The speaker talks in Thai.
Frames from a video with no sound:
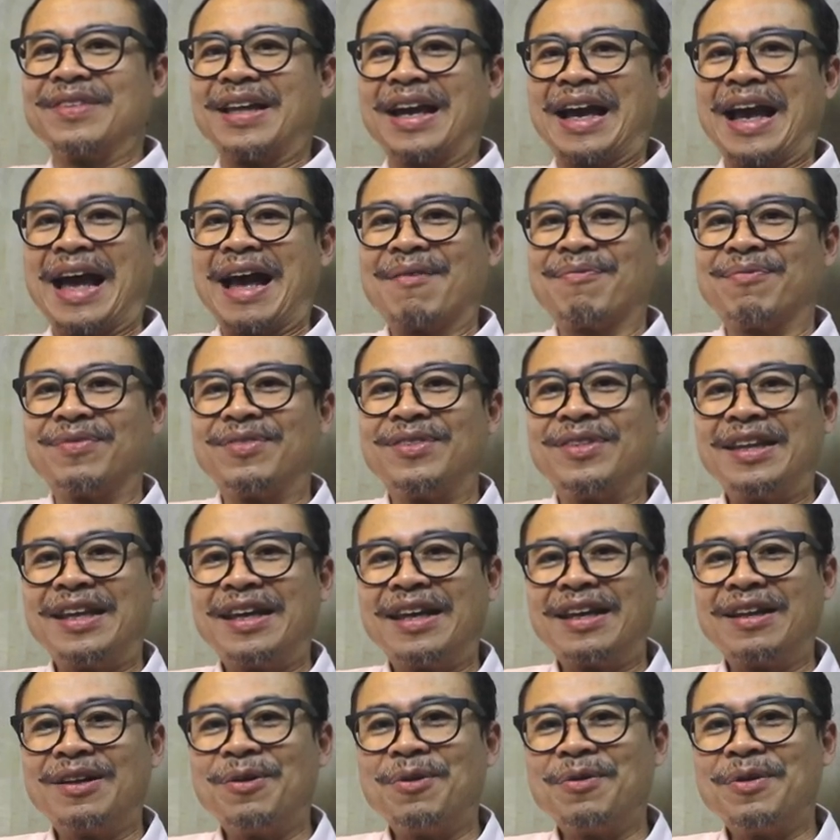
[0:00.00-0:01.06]
นะครับ
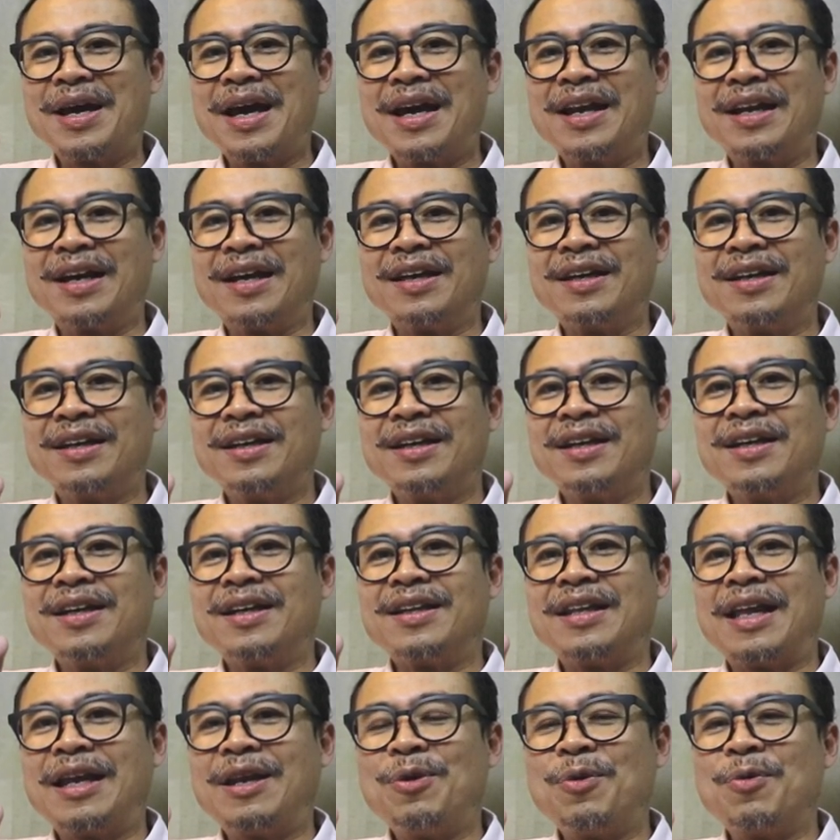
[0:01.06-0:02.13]
นี่ดูได้เลย
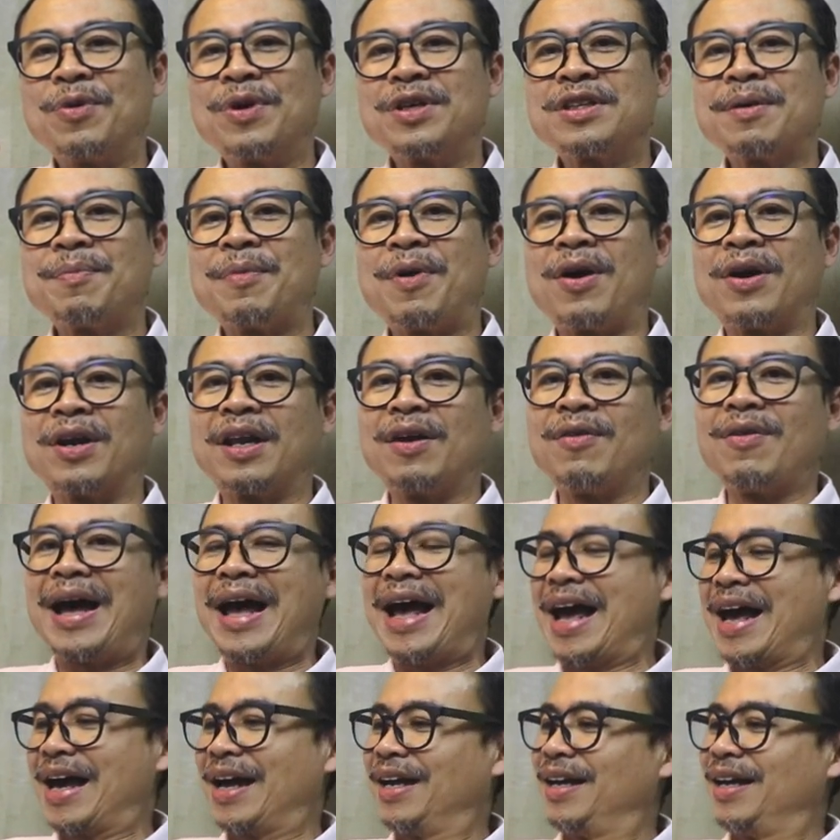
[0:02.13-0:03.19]
แล้วลุงก็จะบอกเลยว่า